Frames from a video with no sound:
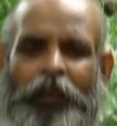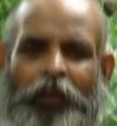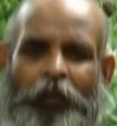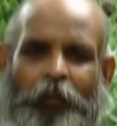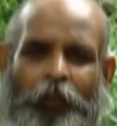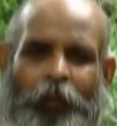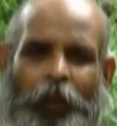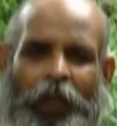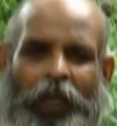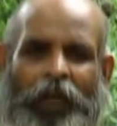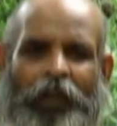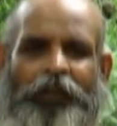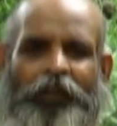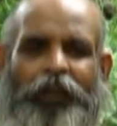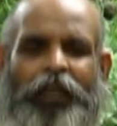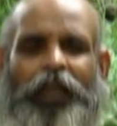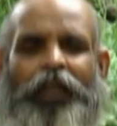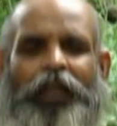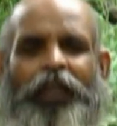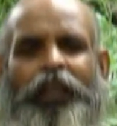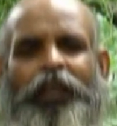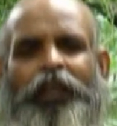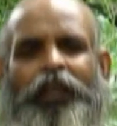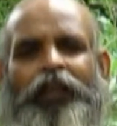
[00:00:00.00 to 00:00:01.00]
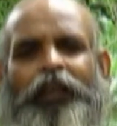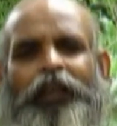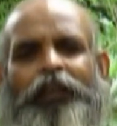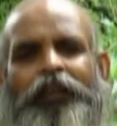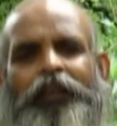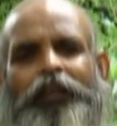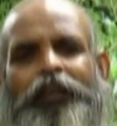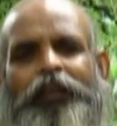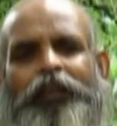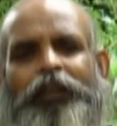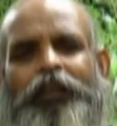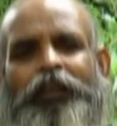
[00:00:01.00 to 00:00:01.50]
பறவெளி
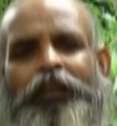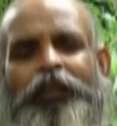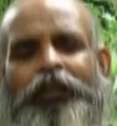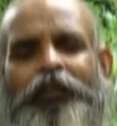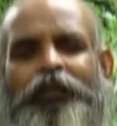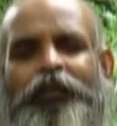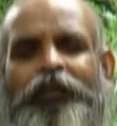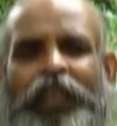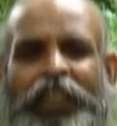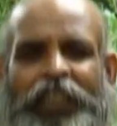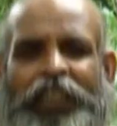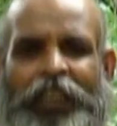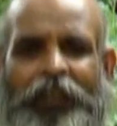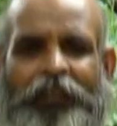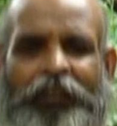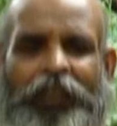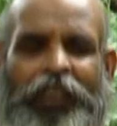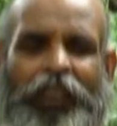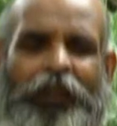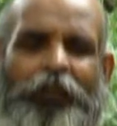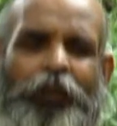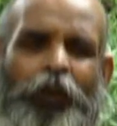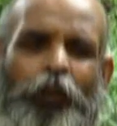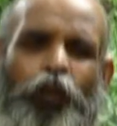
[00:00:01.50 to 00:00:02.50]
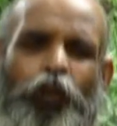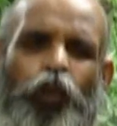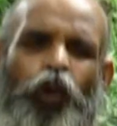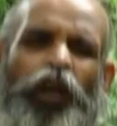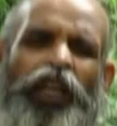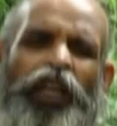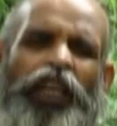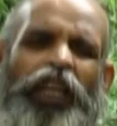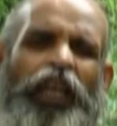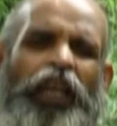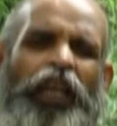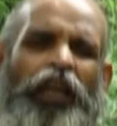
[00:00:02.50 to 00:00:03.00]
வெளி இப்படி
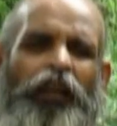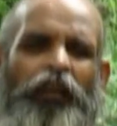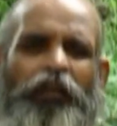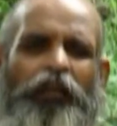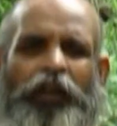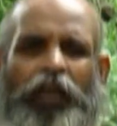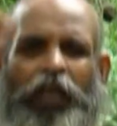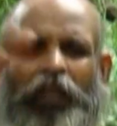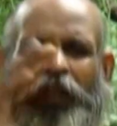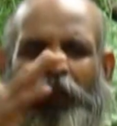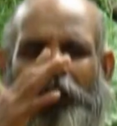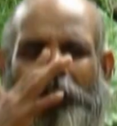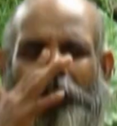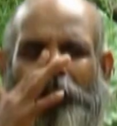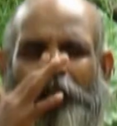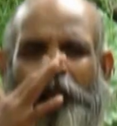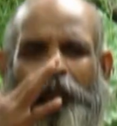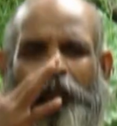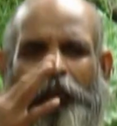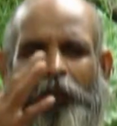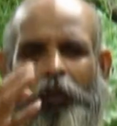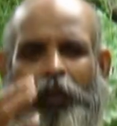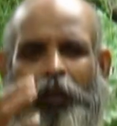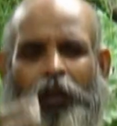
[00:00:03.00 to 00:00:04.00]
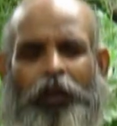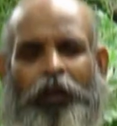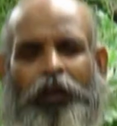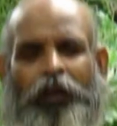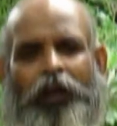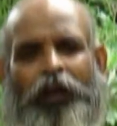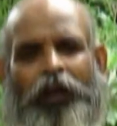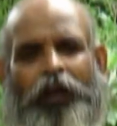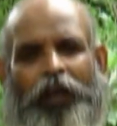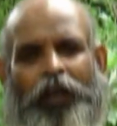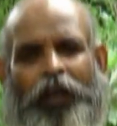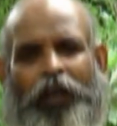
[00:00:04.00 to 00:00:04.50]
போயினே இருக்கும் வெளி
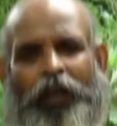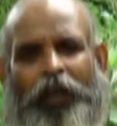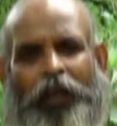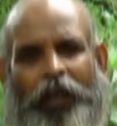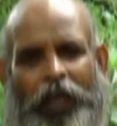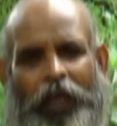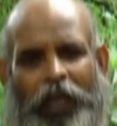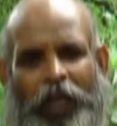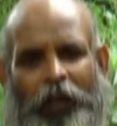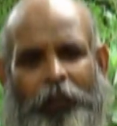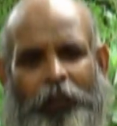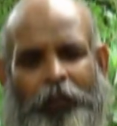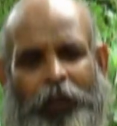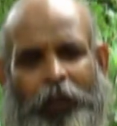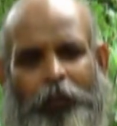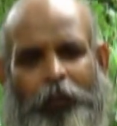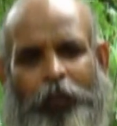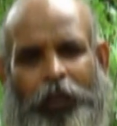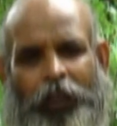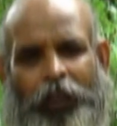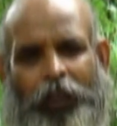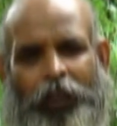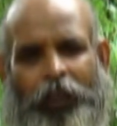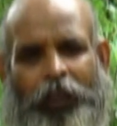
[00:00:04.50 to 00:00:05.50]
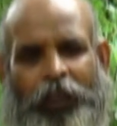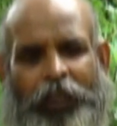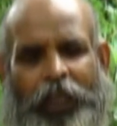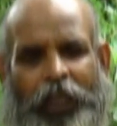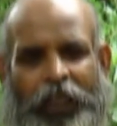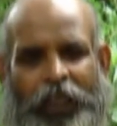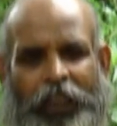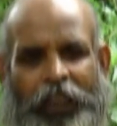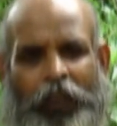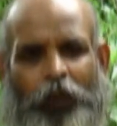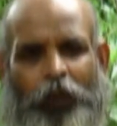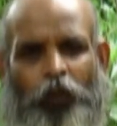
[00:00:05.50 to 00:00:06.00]
ஆனால் அகம் என்பது
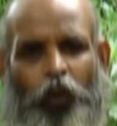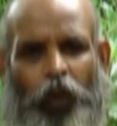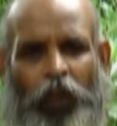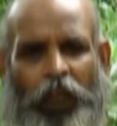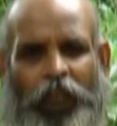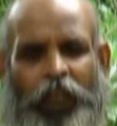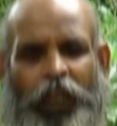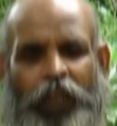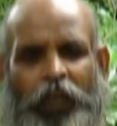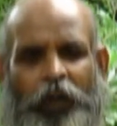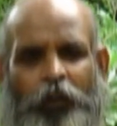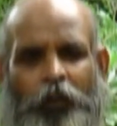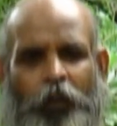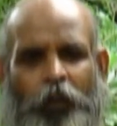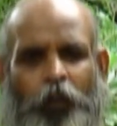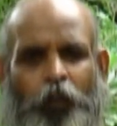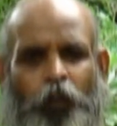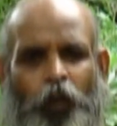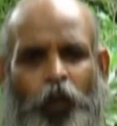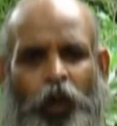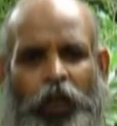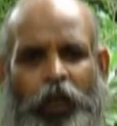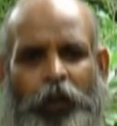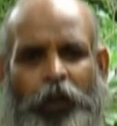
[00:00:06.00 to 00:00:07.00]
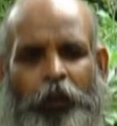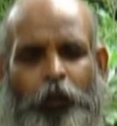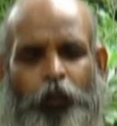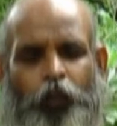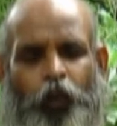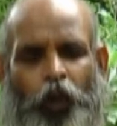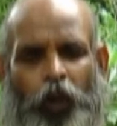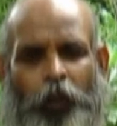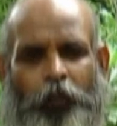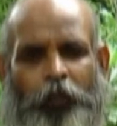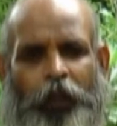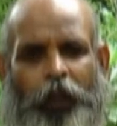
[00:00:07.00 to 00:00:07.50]
தேகத்தின் உள்ளியக்கமும் புறன்
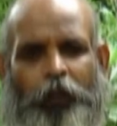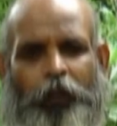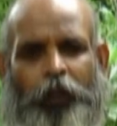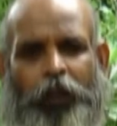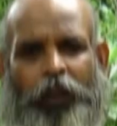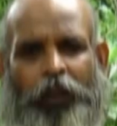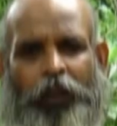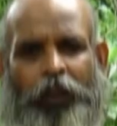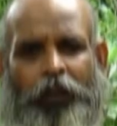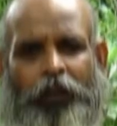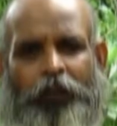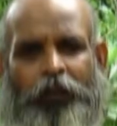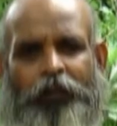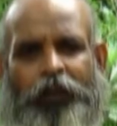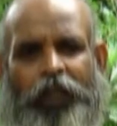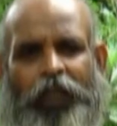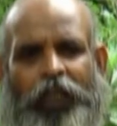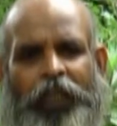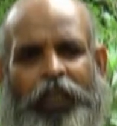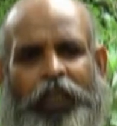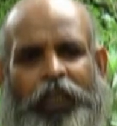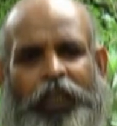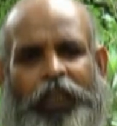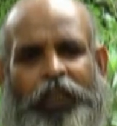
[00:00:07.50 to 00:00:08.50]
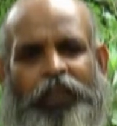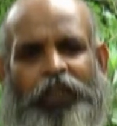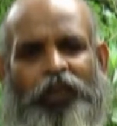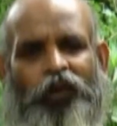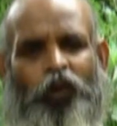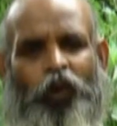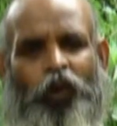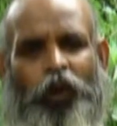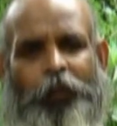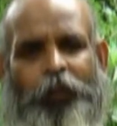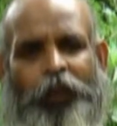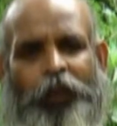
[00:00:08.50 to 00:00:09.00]
புறம் என்பது
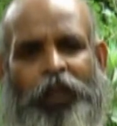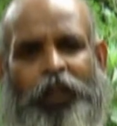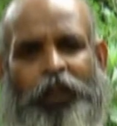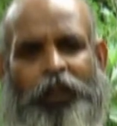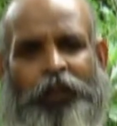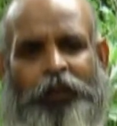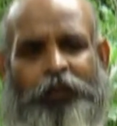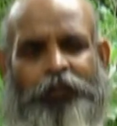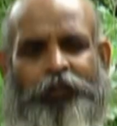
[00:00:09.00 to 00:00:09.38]
இயக்கத்தையும் குறிப்பிடுறது